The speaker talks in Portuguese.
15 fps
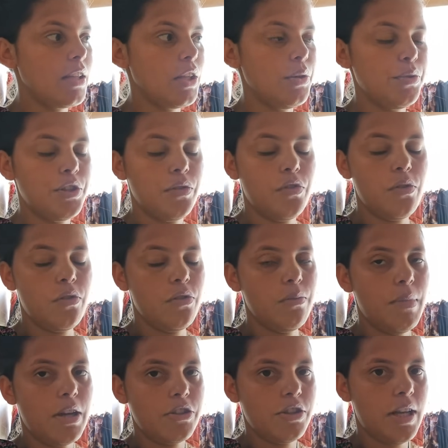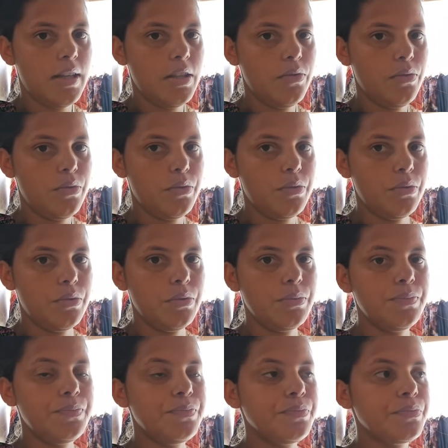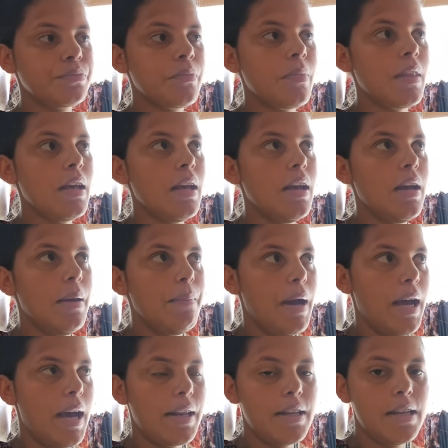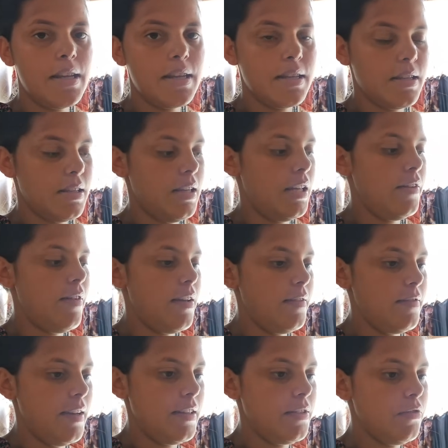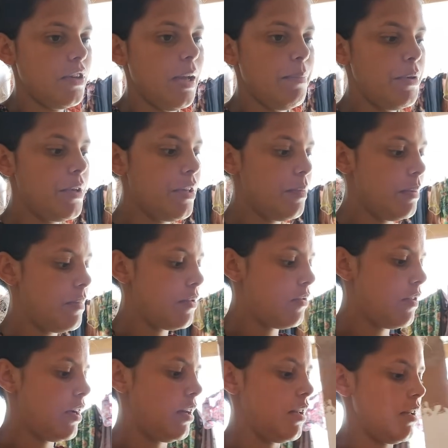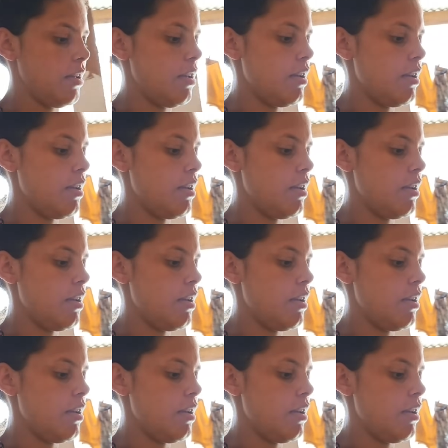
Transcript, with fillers: Que hoje eu vou, mais tarde eu vou... Mahari, que ele vai, vai, vai pedir pra mim com ele